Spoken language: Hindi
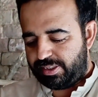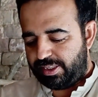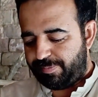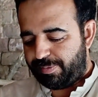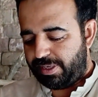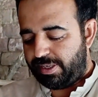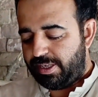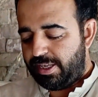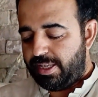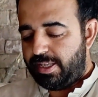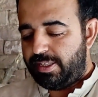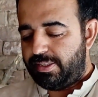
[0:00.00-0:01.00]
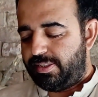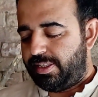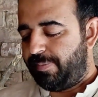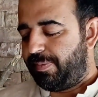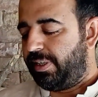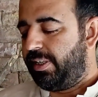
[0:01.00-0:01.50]
इसके लिए पेयर
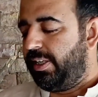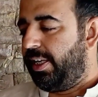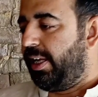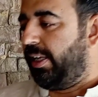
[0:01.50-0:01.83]
सेपरेटली ले